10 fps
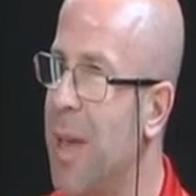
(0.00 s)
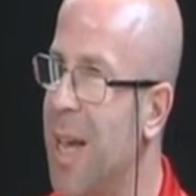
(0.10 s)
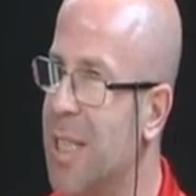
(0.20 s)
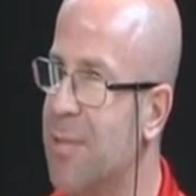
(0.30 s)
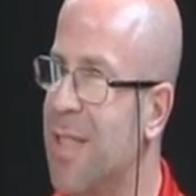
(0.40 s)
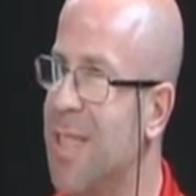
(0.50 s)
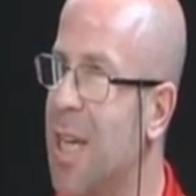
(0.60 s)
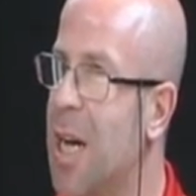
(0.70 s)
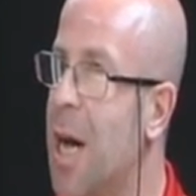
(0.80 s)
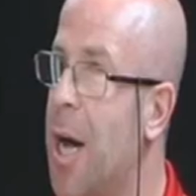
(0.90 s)
Beyaz ve
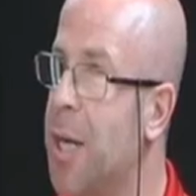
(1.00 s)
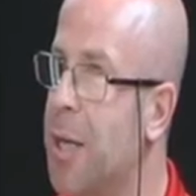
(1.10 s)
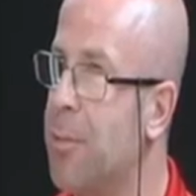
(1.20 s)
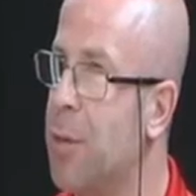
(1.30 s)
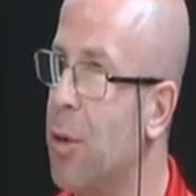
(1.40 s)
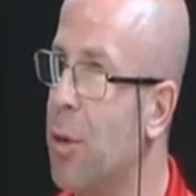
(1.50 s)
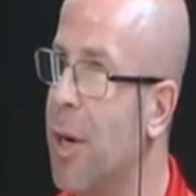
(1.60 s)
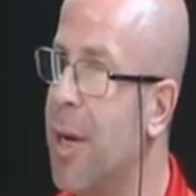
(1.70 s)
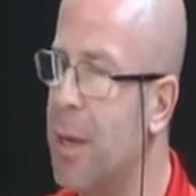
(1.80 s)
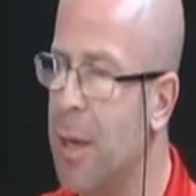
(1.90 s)
siyaha
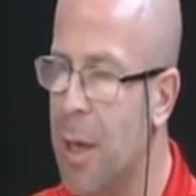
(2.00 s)
ayırabiliyorlar.